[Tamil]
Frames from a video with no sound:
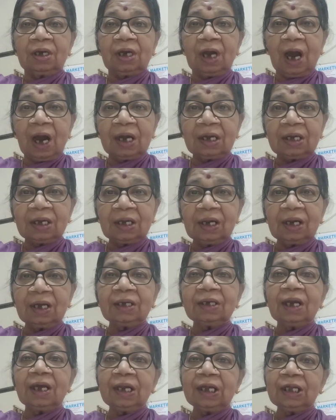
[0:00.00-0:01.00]
நாட்டில்
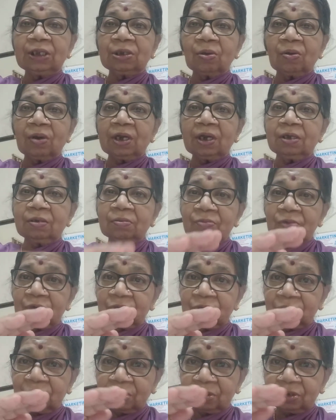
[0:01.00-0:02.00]
எலி தொல்லையும்
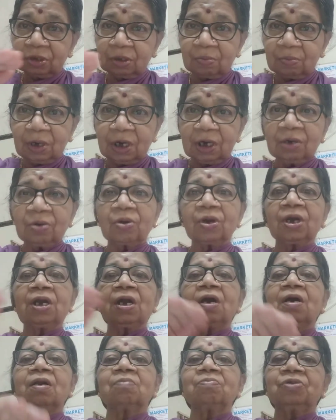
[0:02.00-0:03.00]
கொஞ்சம் கொஞ்சமாக குறைய
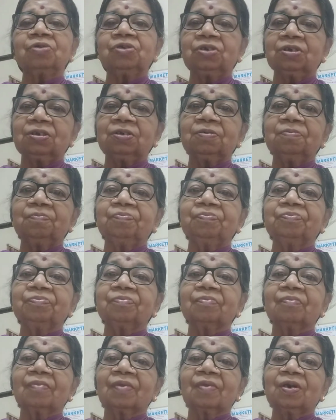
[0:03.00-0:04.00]
ஆரம்பிச்சிது
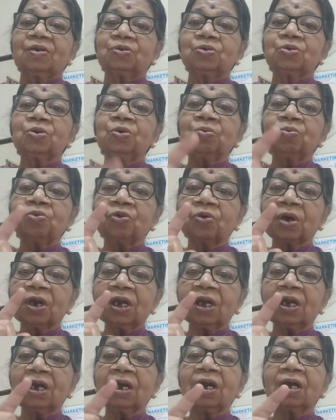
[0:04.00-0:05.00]
ஸோ ஒரே
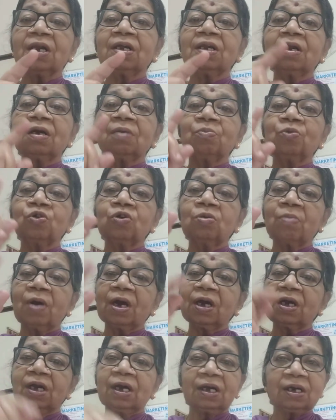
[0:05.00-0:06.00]
கல்லில் மூணு
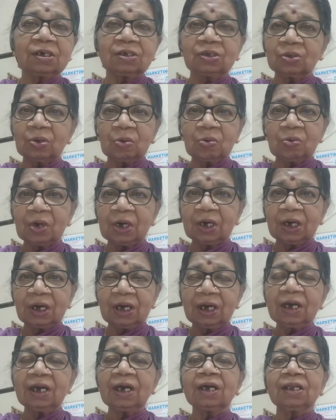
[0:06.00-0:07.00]
மாங்காங்கன்னு
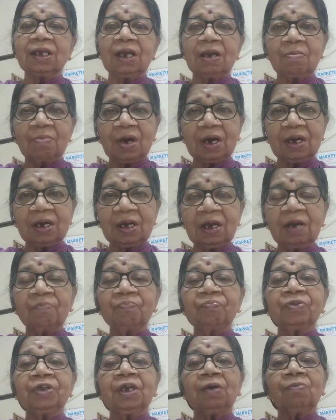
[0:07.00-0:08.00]
சொல்லுவாங்கள்ல அதே மாதிரி
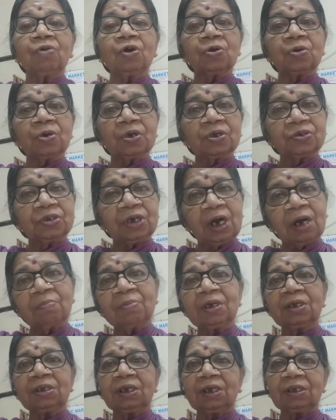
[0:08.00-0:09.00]
இவரோட
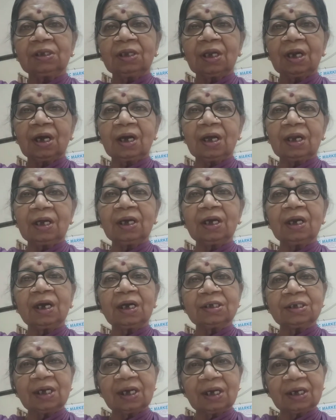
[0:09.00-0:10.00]
சாமர்த்தியத்தினால
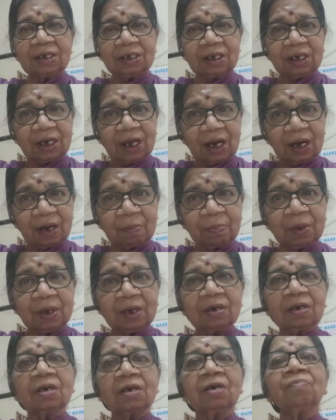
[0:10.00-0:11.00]
ராஜா கிட்ட நல்ல
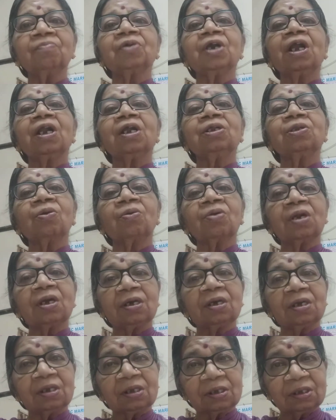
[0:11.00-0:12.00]
பேர் எலி தொல்லை
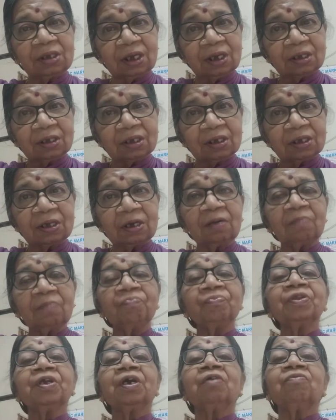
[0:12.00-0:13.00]
தீர்ந்தது
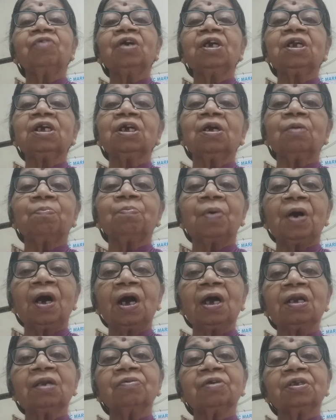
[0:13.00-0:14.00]
வீட்டுக்கு
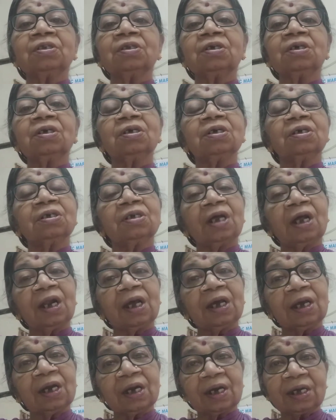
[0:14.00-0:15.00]
பால் வந்து
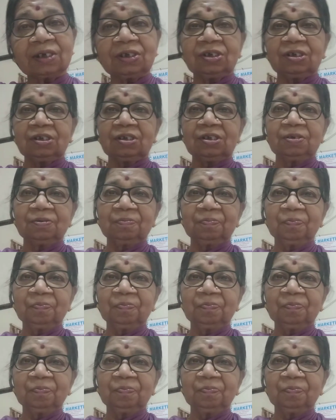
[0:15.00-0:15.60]
நிறைய கிடச்சிது